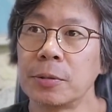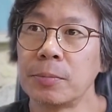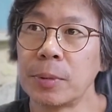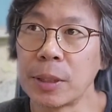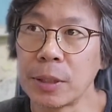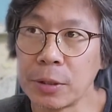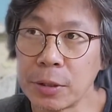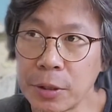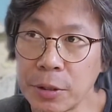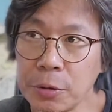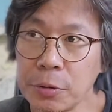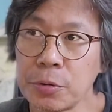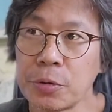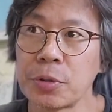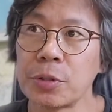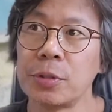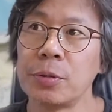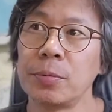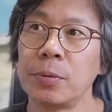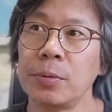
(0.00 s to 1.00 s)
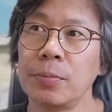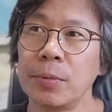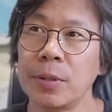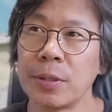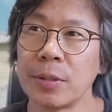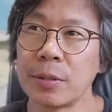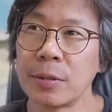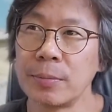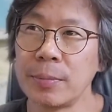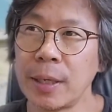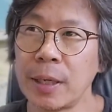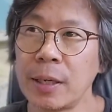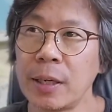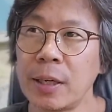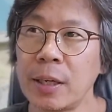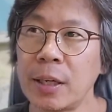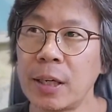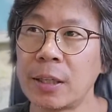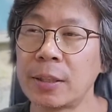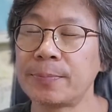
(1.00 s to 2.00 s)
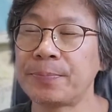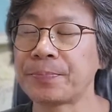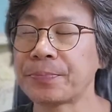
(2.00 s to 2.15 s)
막 이렇게 뉴스를 보면서 막